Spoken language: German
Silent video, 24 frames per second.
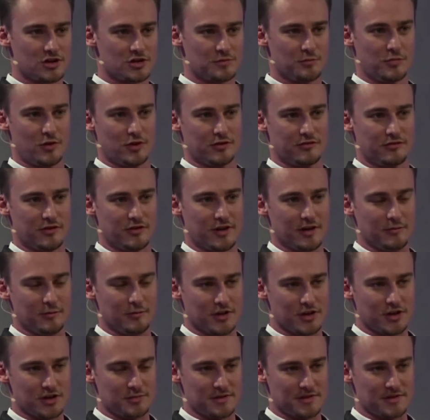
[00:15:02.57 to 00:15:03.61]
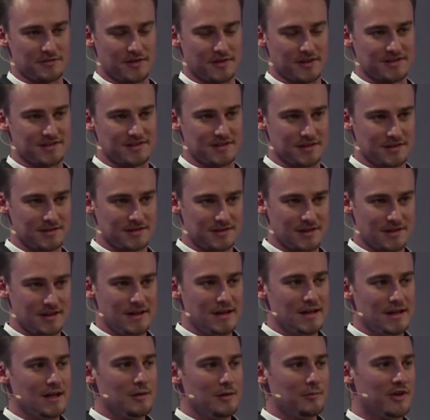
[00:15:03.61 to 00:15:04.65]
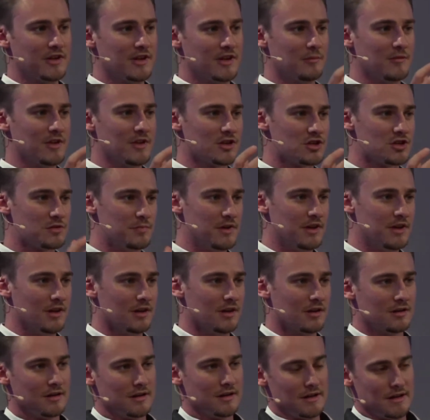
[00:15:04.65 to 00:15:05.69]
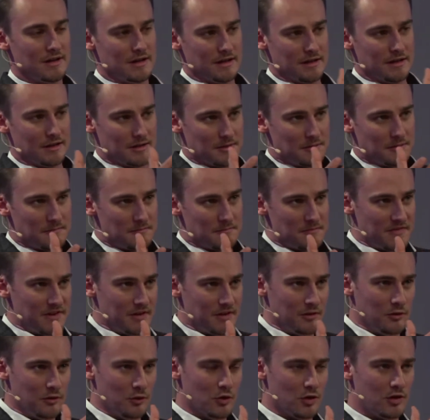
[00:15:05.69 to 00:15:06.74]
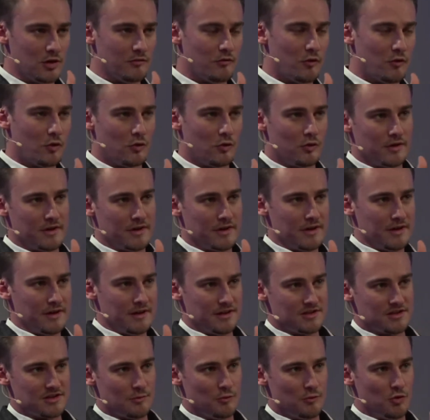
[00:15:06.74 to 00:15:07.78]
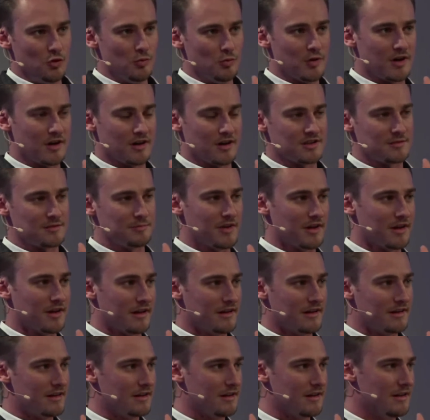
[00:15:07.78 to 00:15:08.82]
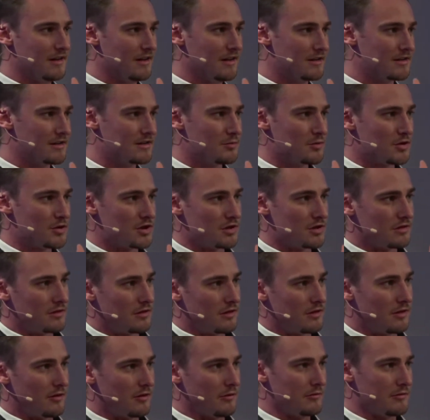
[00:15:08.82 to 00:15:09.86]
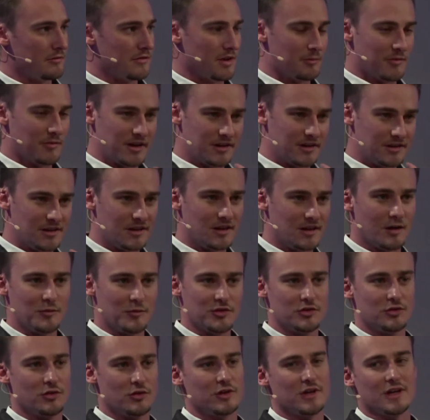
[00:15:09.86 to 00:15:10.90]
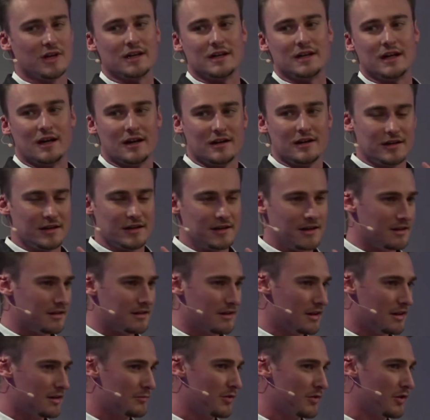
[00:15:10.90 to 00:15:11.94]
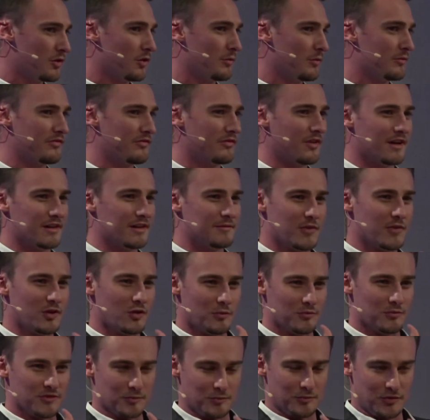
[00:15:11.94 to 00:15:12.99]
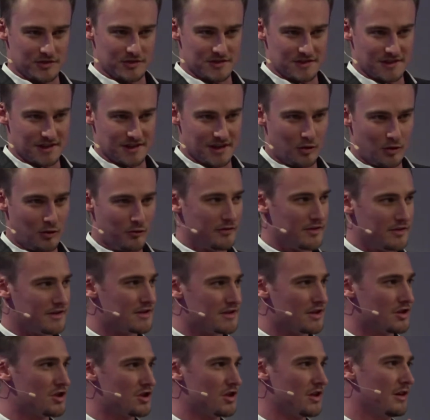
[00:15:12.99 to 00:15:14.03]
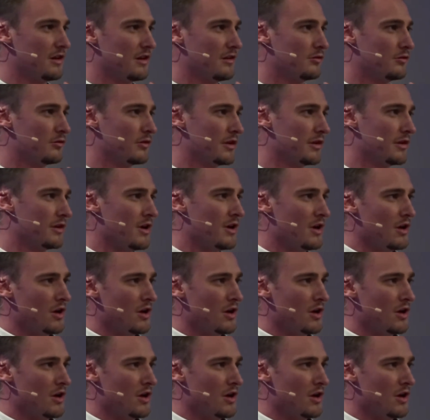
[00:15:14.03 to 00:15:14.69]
Sportverein beispielsweise ist, bei dem der Spieler ähm, irgendwo in so einem Übergangsbereich liegt zwischen einem richtigen Amateur, der gar kein Entgelt bekommt, vielleicht bekommt er plötzlich Aufwandsentschädigungen,